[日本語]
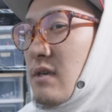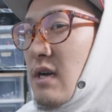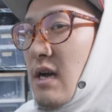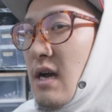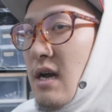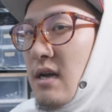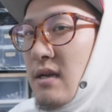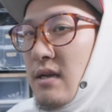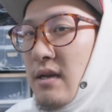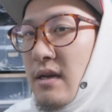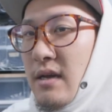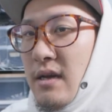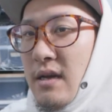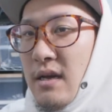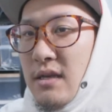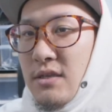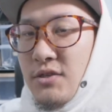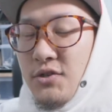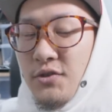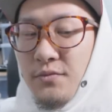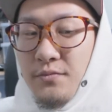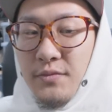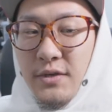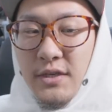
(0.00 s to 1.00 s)
が、
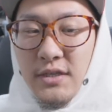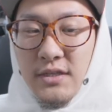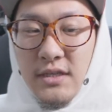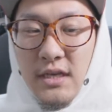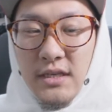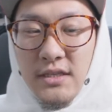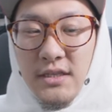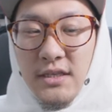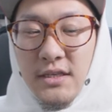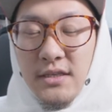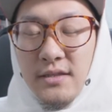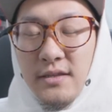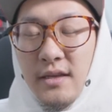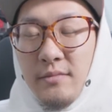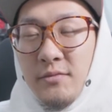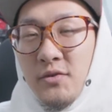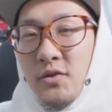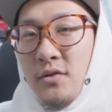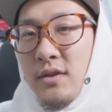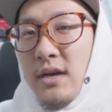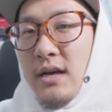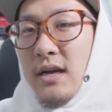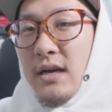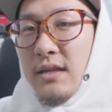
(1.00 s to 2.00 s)
準備したシステム
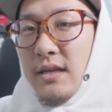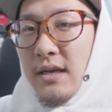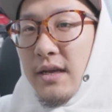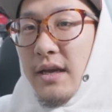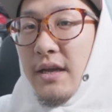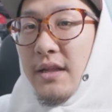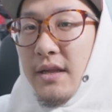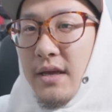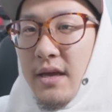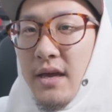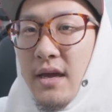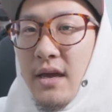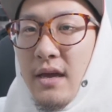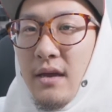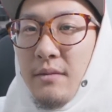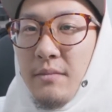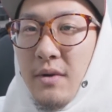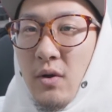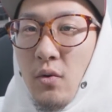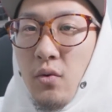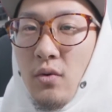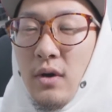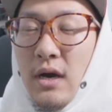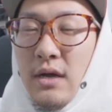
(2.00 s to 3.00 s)
の中だけで、
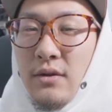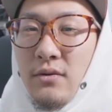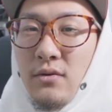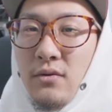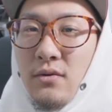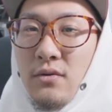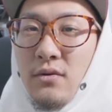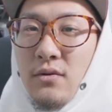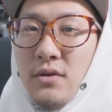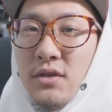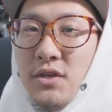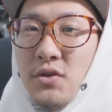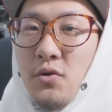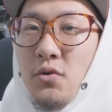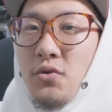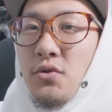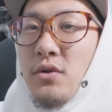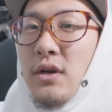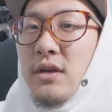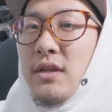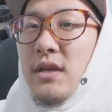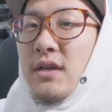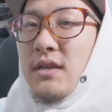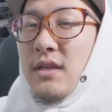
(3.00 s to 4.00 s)
仕
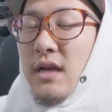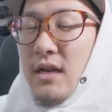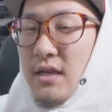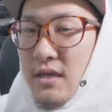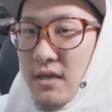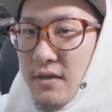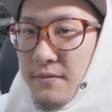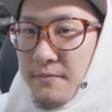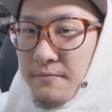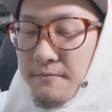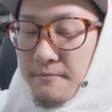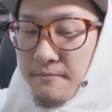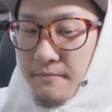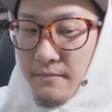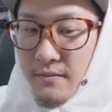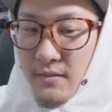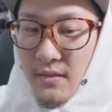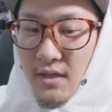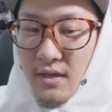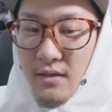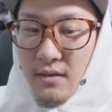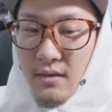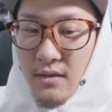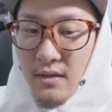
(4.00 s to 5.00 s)
事ができたり、
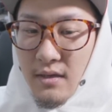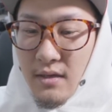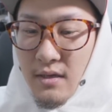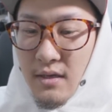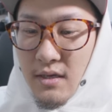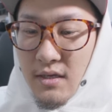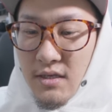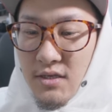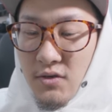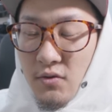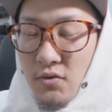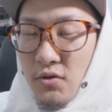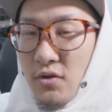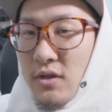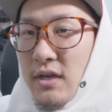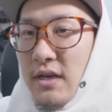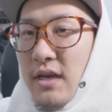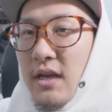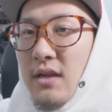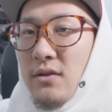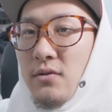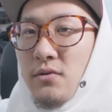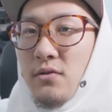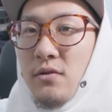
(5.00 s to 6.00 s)
仕事だ
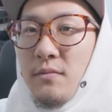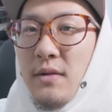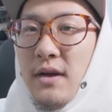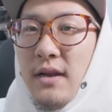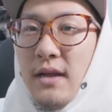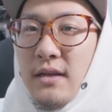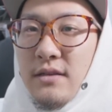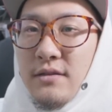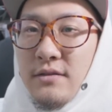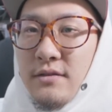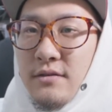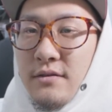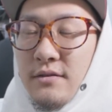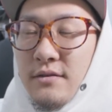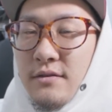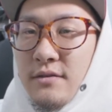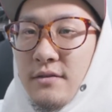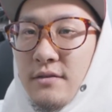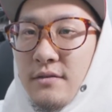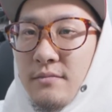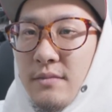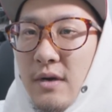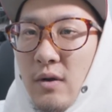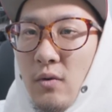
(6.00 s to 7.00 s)
けにとどまら
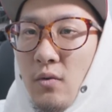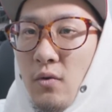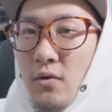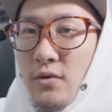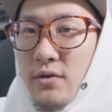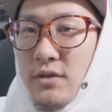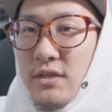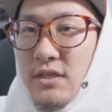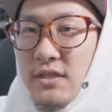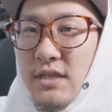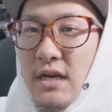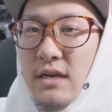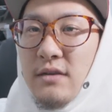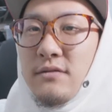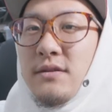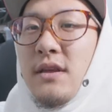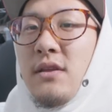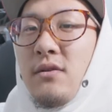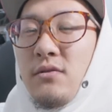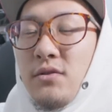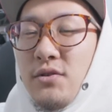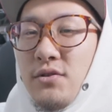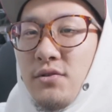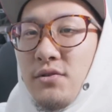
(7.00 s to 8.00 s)
ず、こういう自宅
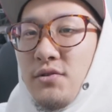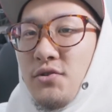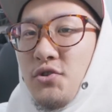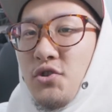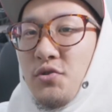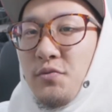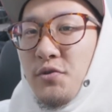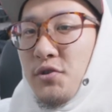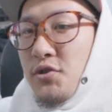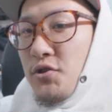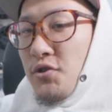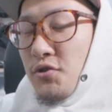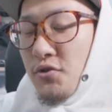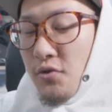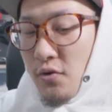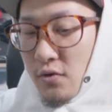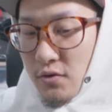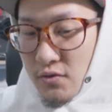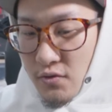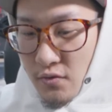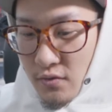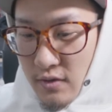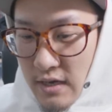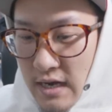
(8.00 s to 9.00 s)
での YouTube 収
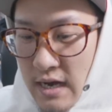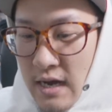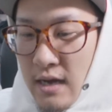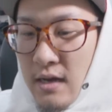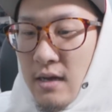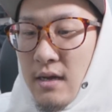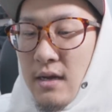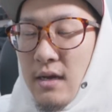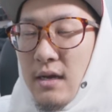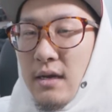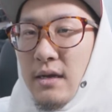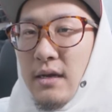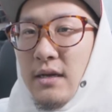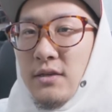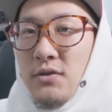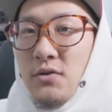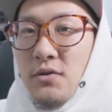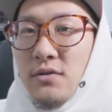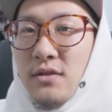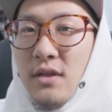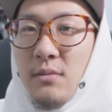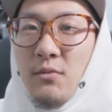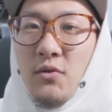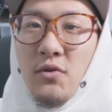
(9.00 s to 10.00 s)
録とか、そ
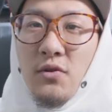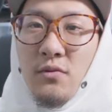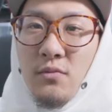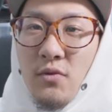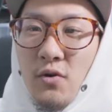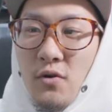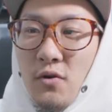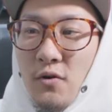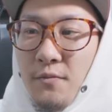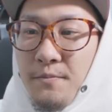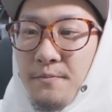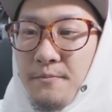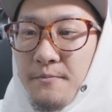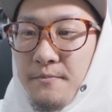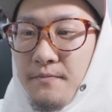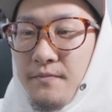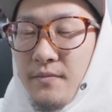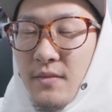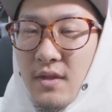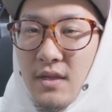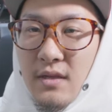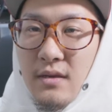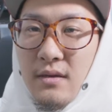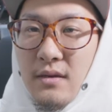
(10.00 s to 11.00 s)
ういったものも、
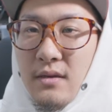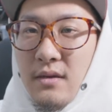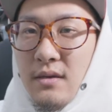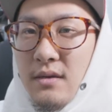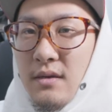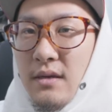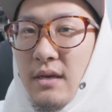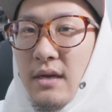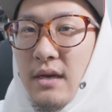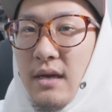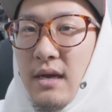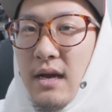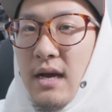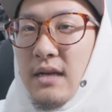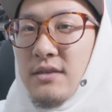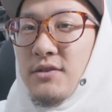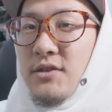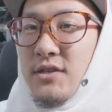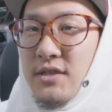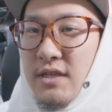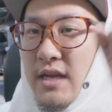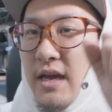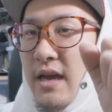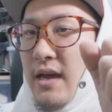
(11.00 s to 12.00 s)

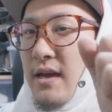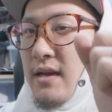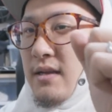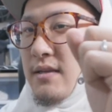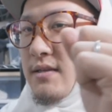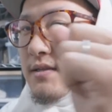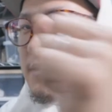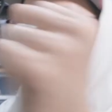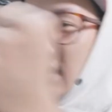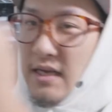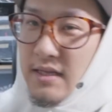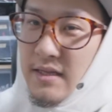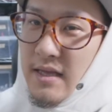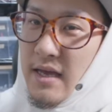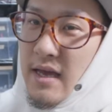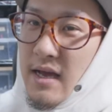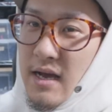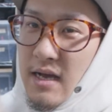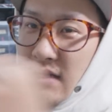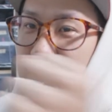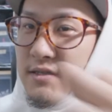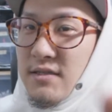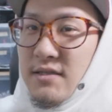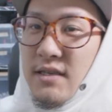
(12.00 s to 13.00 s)
外して、つけて、
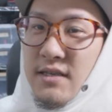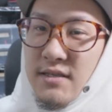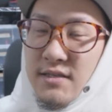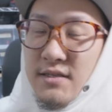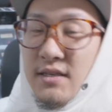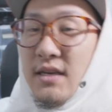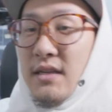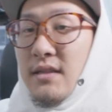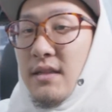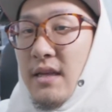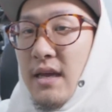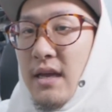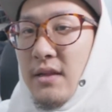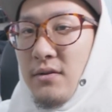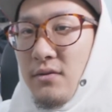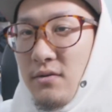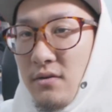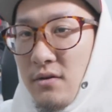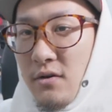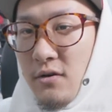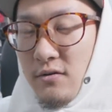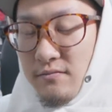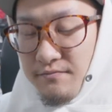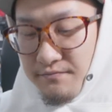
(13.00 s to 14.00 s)
外してつけて
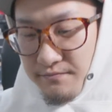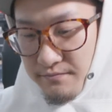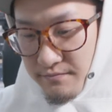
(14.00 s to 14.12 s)
の、